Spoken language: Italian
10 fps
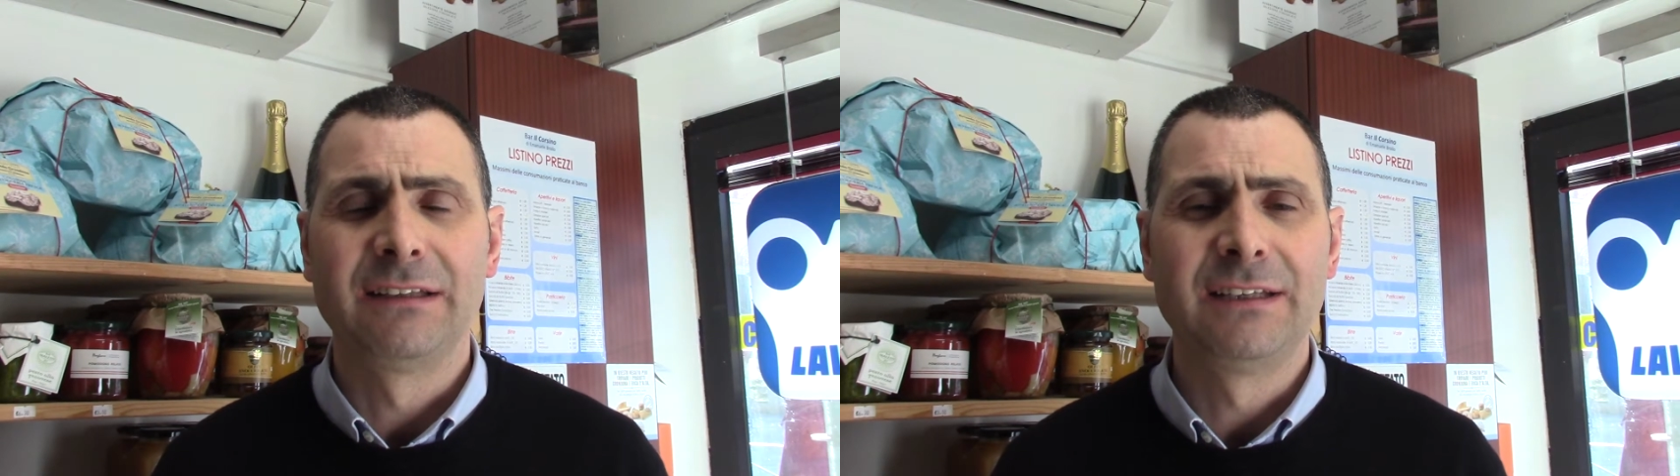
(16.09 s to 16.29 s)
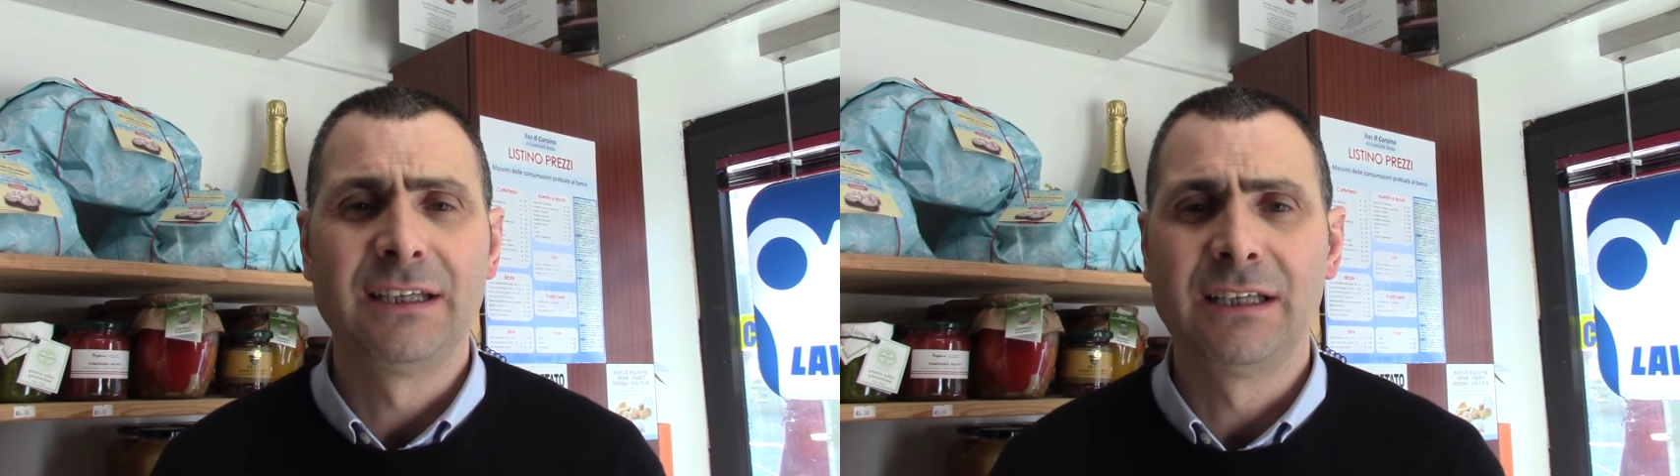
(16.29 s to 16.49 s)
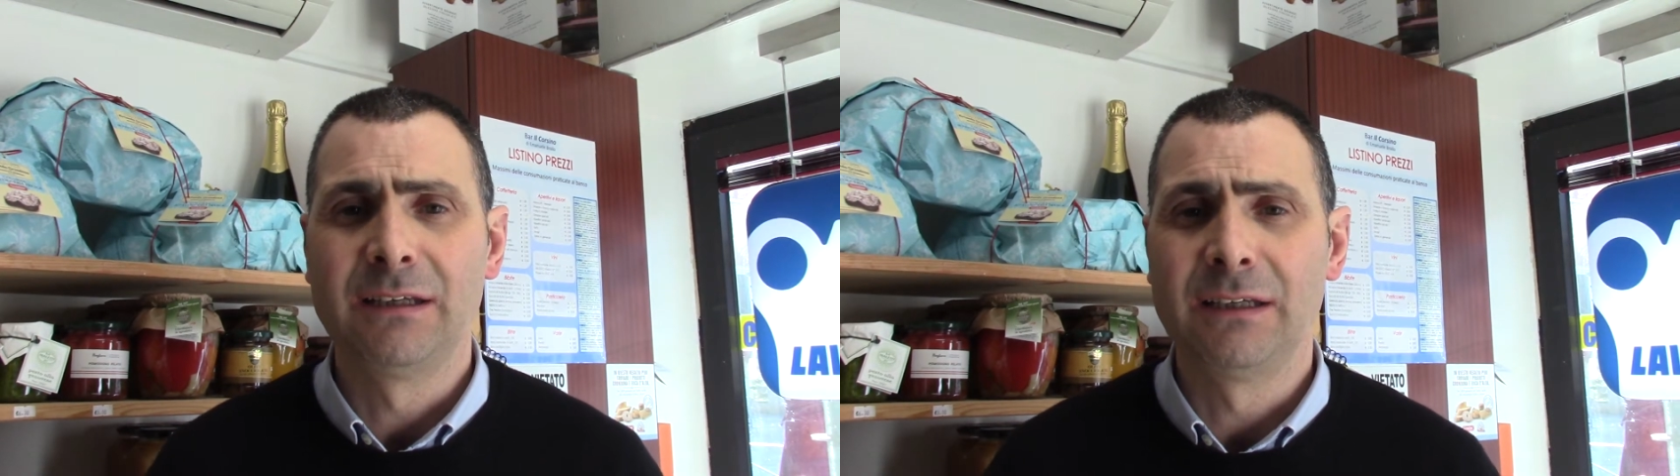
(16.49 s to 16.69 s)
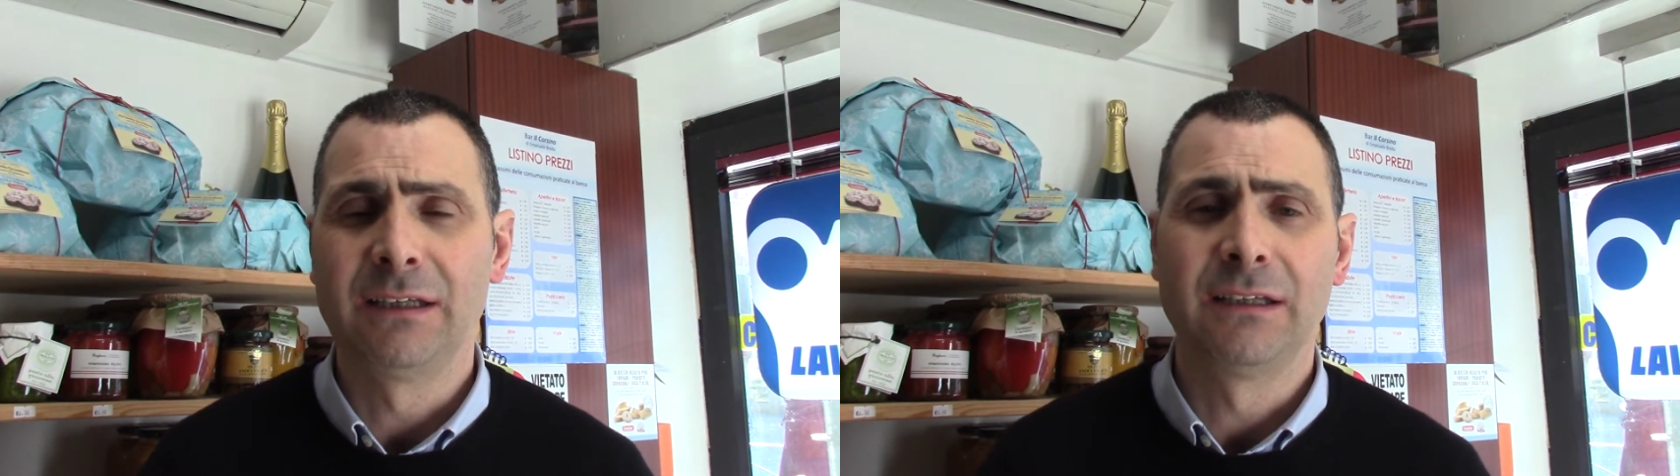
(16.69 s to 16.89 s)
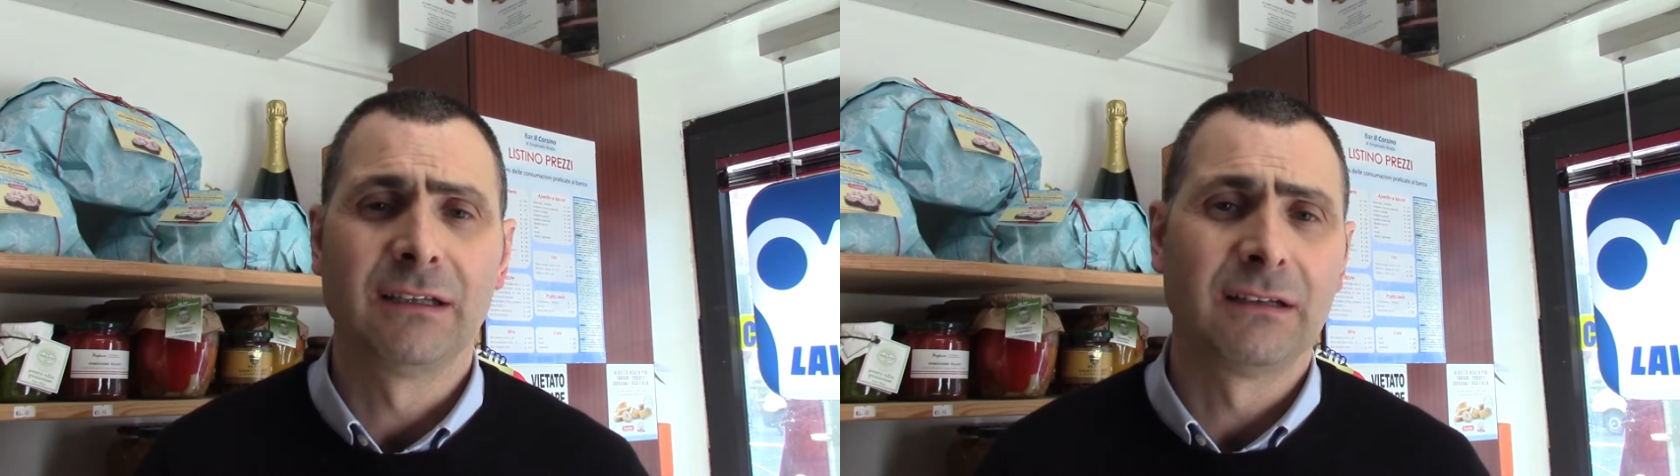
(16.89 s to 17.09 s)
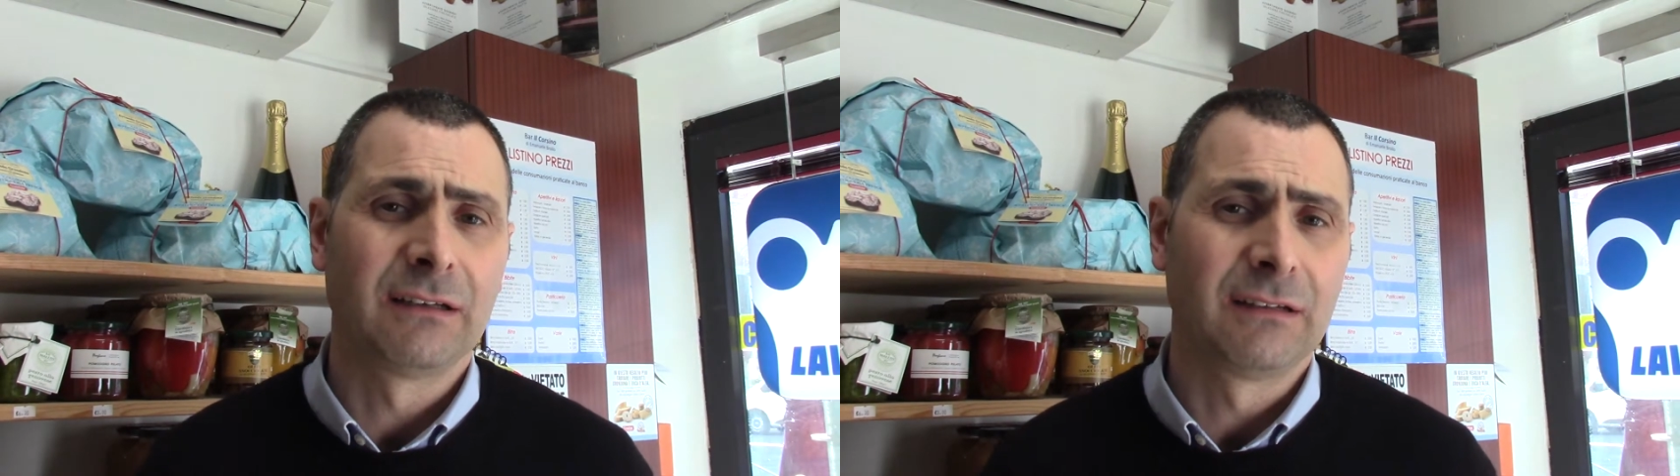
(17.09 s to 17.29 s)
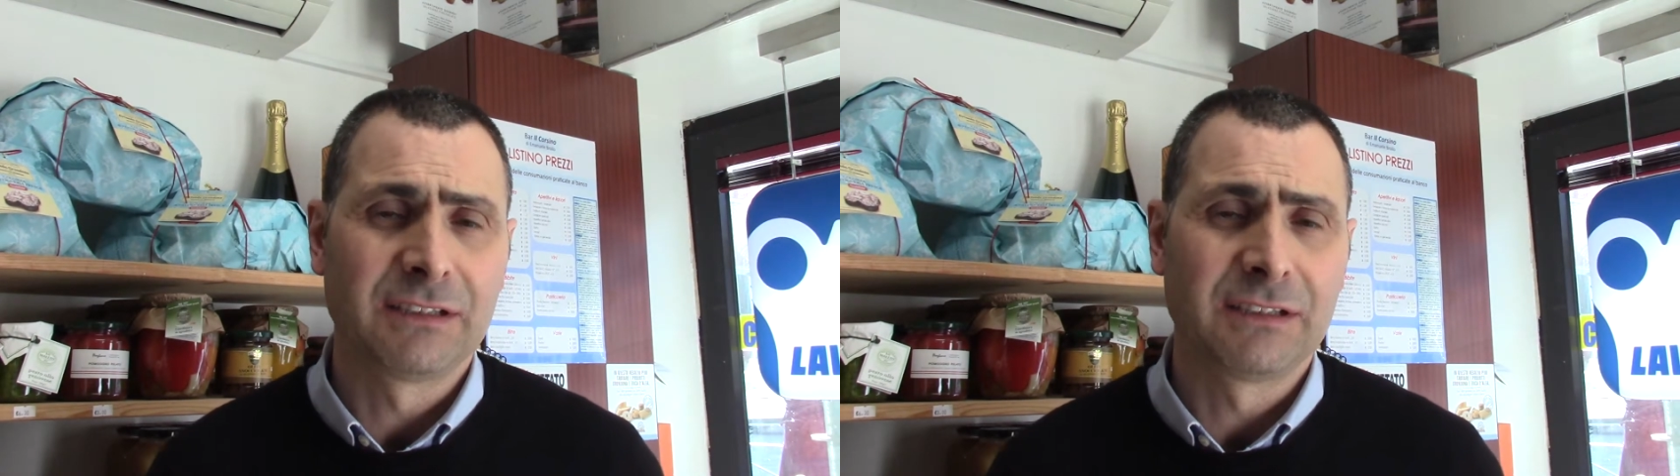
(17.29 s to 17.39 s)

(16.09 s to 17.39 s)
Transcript: di eh,